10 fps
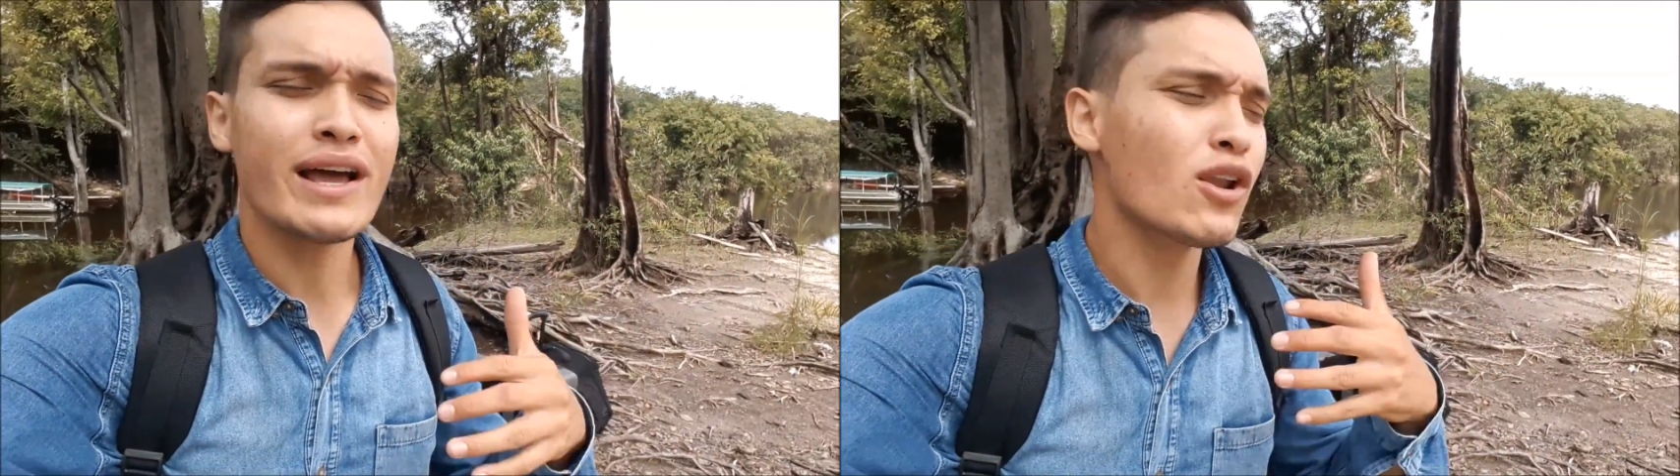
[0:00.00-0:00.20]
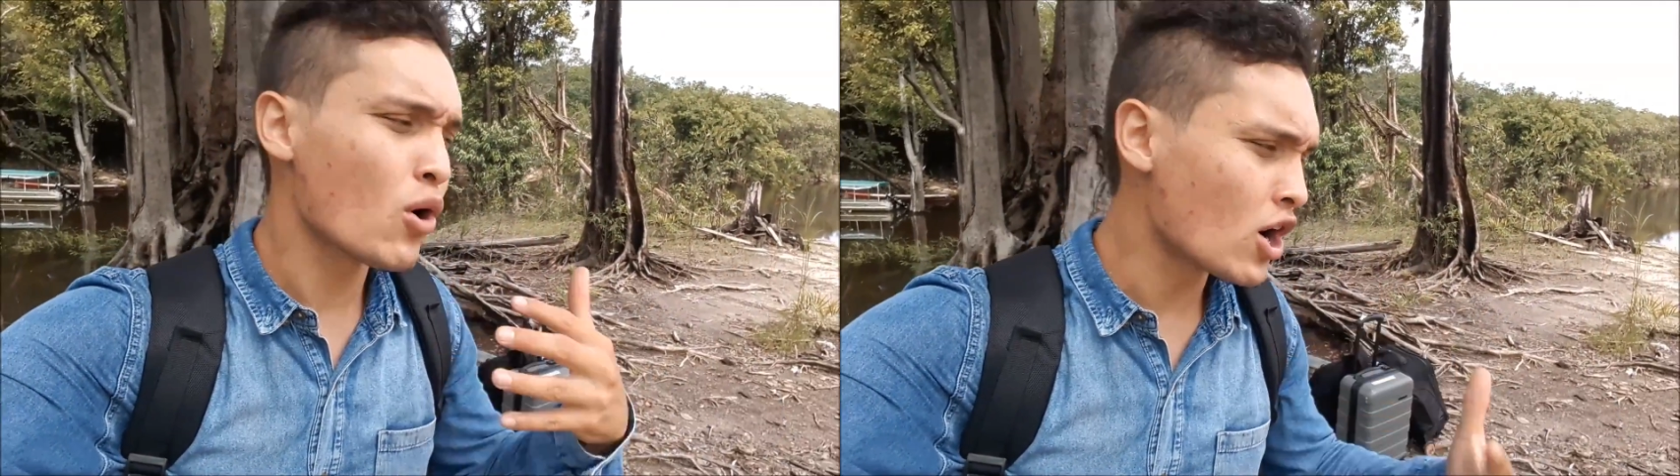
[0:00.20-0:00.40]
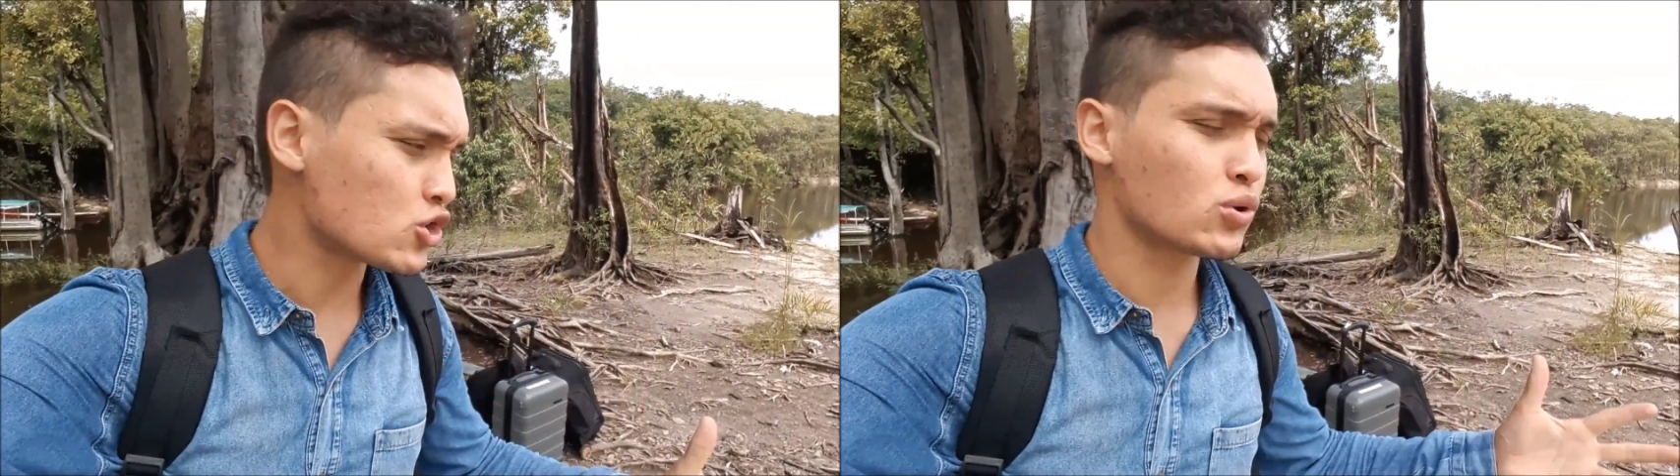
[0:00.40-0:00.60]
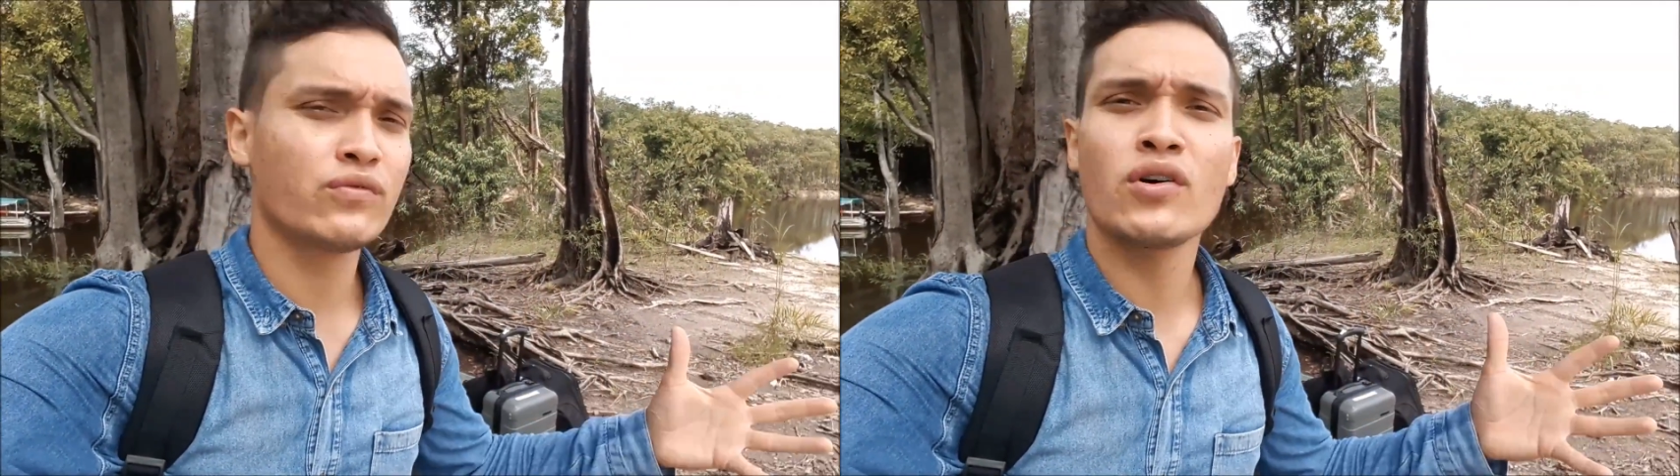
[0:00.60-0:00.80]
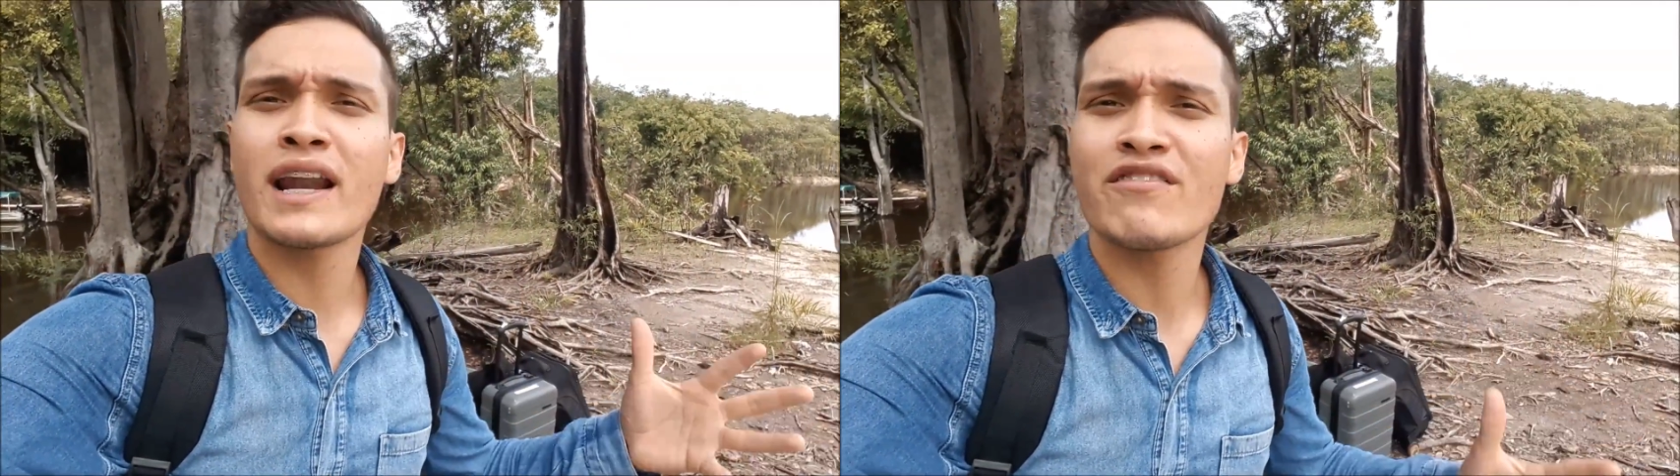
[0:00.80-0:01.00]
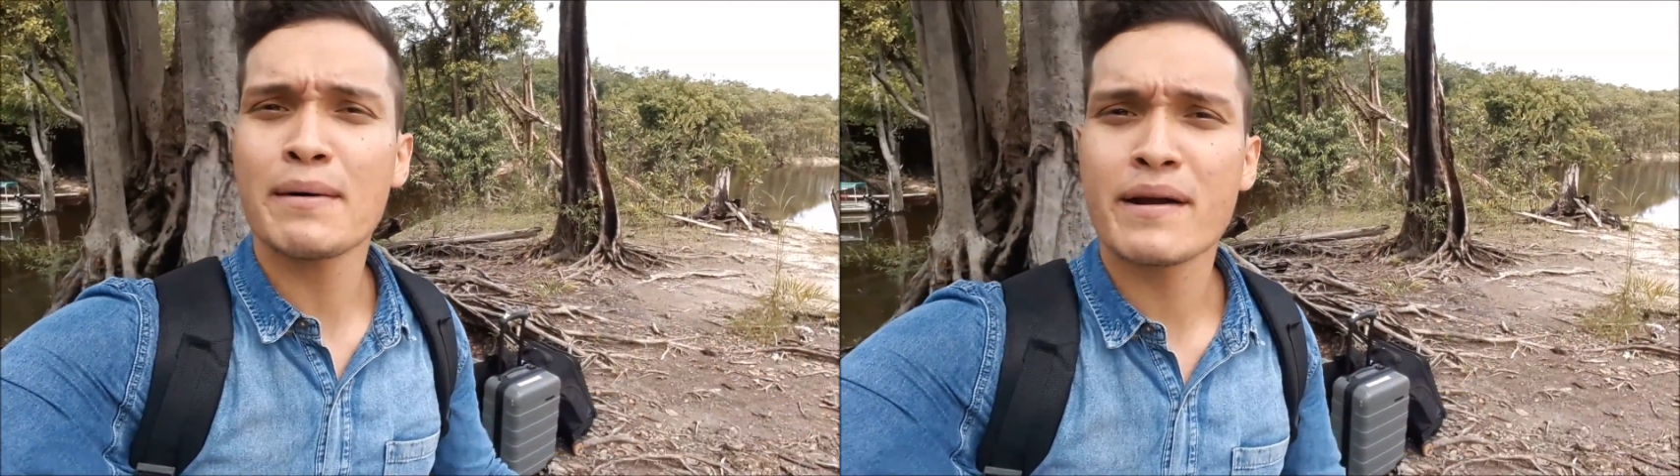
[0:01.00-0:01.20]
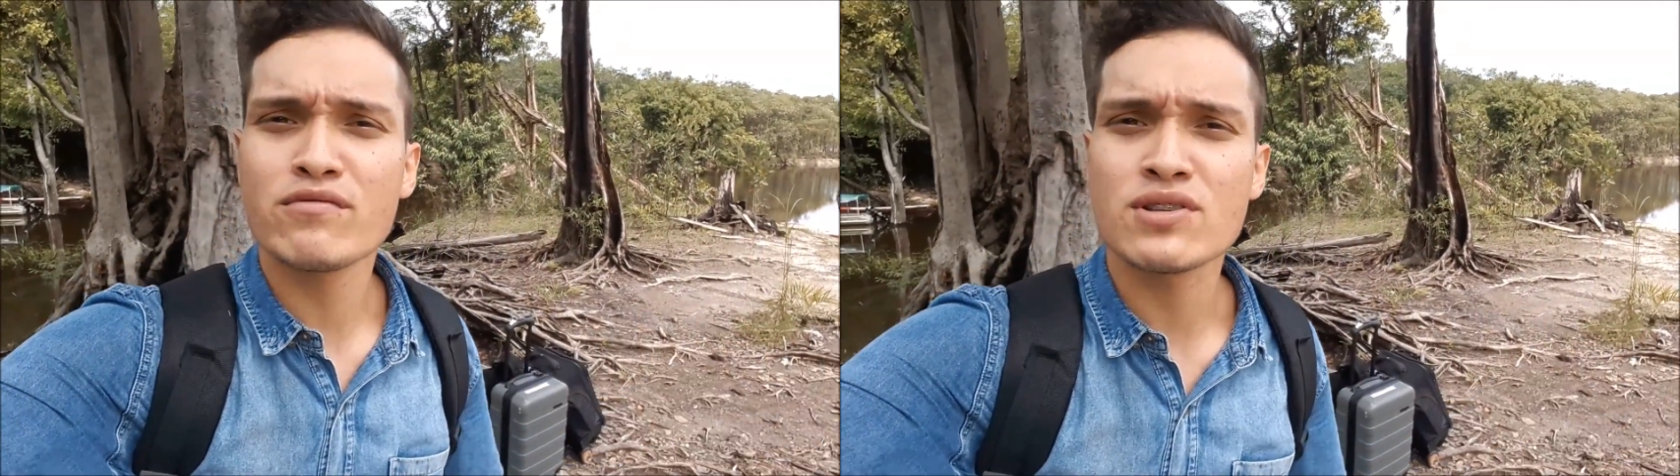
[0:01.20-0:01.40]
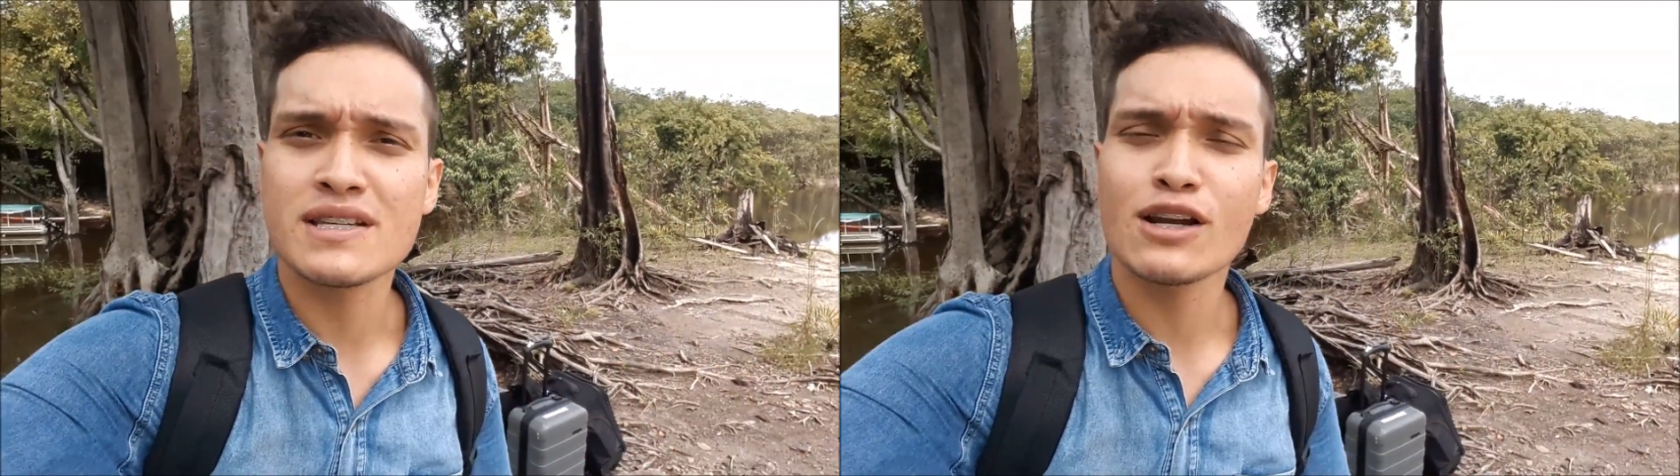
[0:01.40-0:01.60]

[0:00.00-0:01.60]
E é lógico, vou gravar para você,